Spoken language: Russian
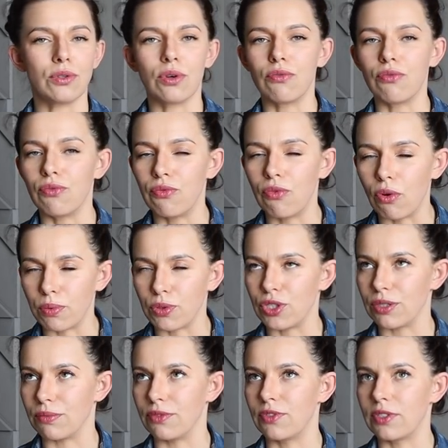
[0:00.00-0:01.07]
Но в
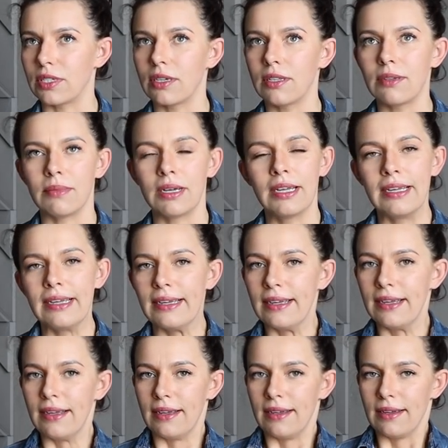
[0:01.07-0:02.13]
общем и в целом,
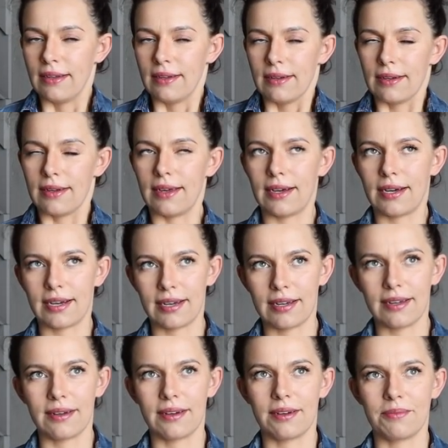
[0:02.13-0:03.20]

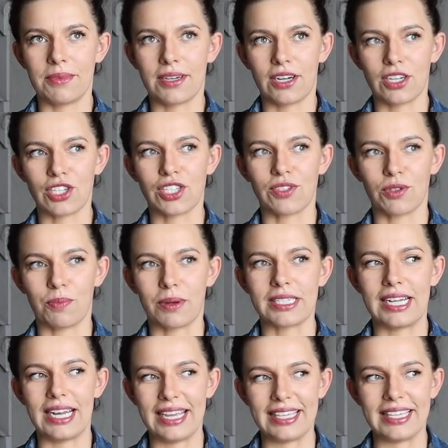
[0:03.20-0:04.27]
Эх, мне кажется, вот
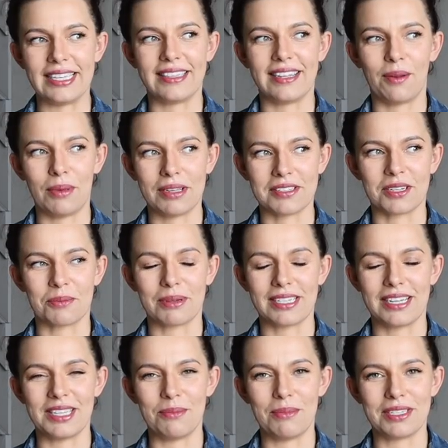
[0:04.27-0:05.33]
последний триместр,
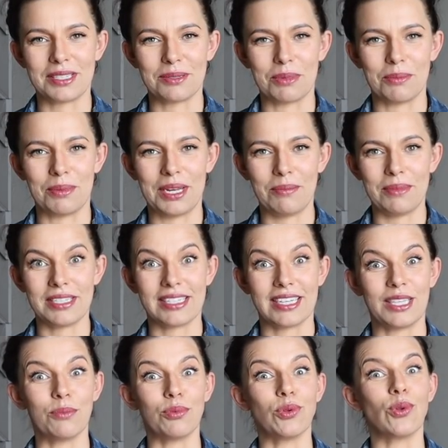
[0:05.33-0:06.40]
последние месяцы моей беременности,
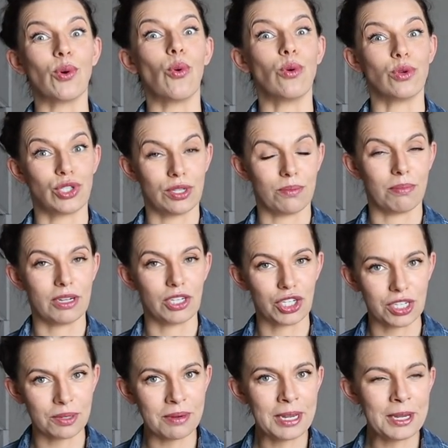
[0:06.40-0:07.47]
они будут очень
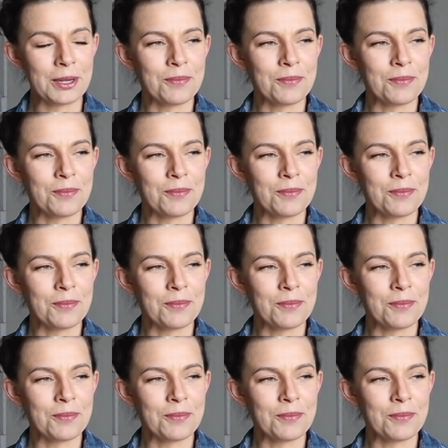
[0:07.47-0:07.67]
большим